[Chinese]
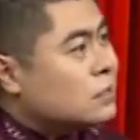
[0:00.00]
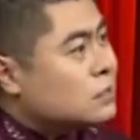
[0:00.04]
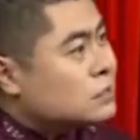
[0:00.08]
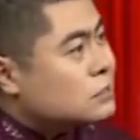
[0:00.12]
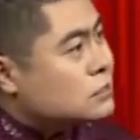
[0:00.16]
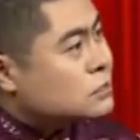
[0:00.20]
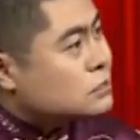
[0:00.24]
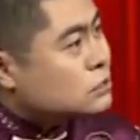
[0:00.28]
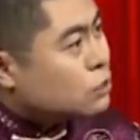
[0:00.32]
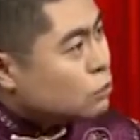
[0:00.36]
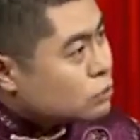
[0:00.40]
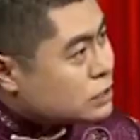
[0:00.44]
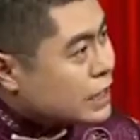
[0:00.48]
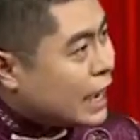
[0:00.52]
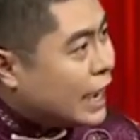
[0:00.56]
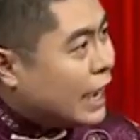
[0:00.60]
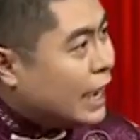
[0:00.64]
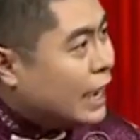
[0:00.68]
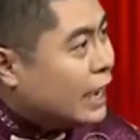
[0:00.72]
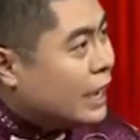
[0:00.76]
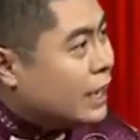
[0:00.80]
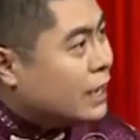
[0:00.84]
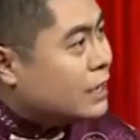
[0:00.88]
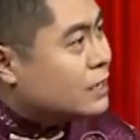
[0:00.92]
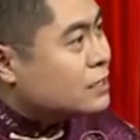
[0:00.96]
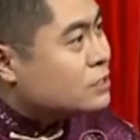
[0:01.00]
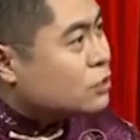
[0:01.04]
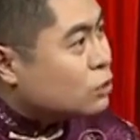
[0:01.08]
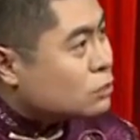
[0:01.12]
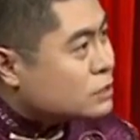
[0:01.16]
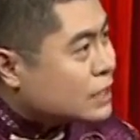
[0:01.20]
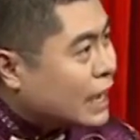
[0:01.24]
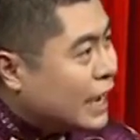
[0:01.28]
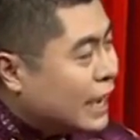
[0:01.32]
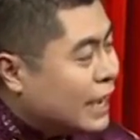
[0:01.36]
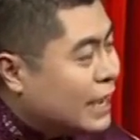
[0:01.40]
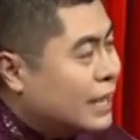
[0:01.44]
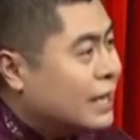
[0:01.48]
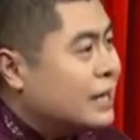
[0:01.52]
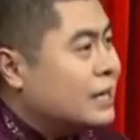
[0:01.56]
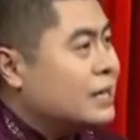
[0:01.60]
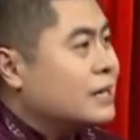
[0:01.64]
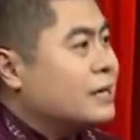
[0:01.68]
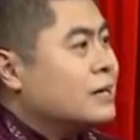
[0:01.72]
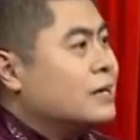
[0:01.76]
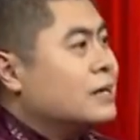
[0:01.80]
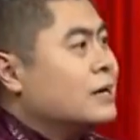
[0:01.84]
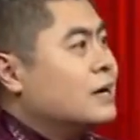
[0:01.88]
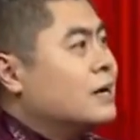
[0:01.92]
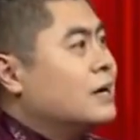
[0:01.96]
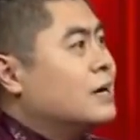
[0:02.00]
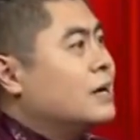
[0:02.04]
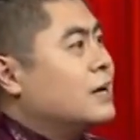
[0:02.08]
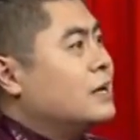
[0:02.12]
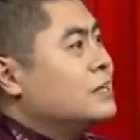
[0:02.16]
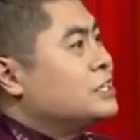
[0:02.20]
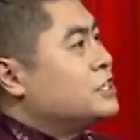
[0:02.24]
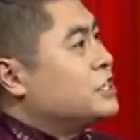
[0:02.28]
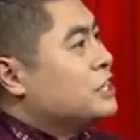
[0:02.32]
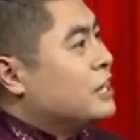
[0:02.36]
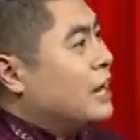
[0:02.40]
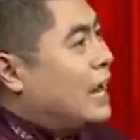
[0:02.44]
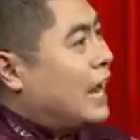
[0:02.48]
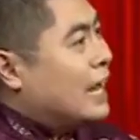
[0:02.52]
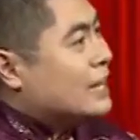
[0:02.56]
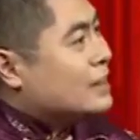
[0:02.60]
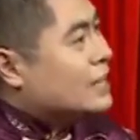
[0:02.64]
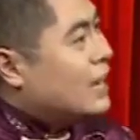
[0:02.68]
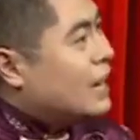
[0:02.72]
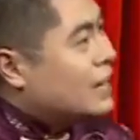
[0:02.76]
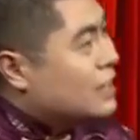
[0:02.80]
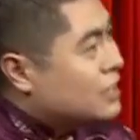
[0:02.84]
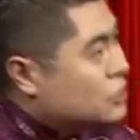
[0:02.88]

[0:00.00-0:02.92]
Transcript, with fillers: 都在，都在。呃，请韩大人